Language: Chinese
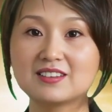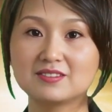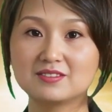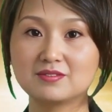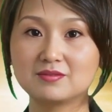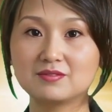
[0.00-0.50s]

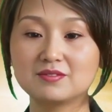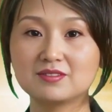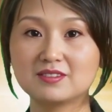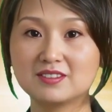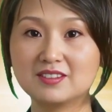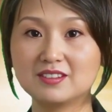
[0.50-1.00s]
但因为疫
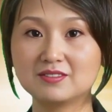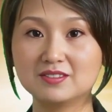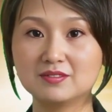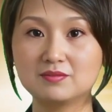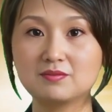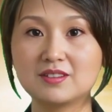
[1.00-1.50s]
情多
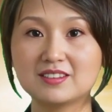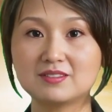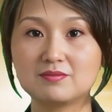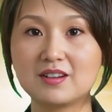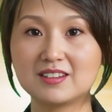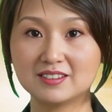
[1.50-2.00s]
次推
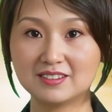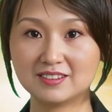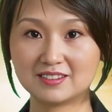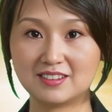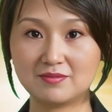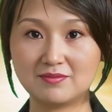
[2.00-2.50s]
迟。
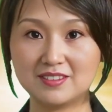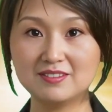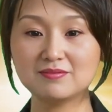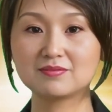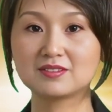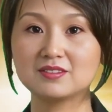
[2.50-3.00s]
新
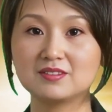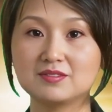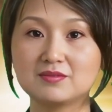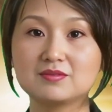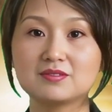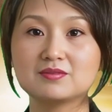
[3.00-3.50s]
闻播
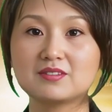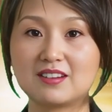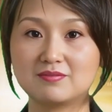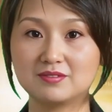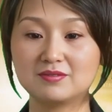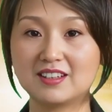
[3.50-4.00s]
报时，
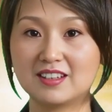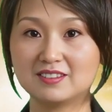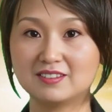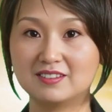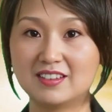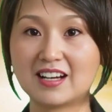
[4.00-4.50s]

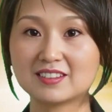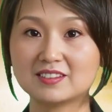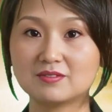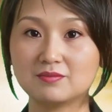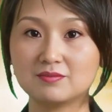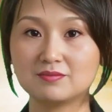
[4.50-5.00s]
中国
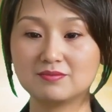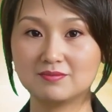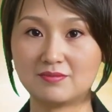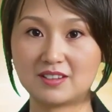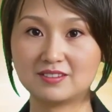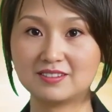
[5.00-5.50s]
作家莫
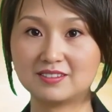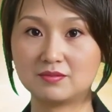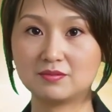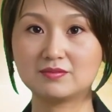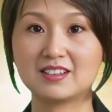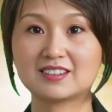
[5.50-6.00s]
言
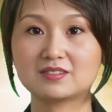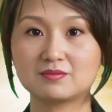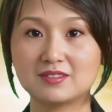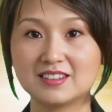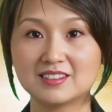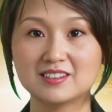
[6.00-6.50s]
和英国
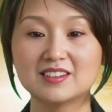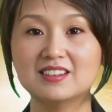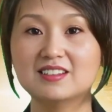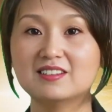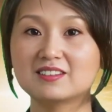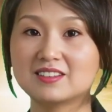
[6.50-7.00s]
作家古
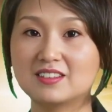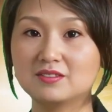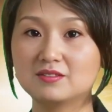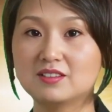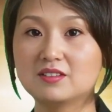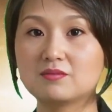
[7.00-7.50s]
尔纳于
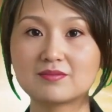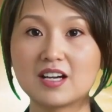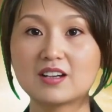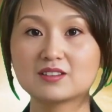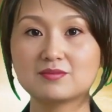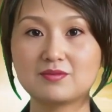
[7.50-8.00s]
3月
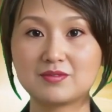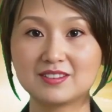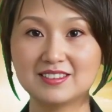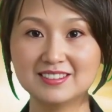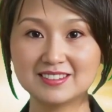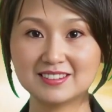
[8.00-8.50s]
11日
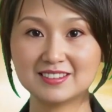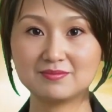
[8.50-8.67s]
在北京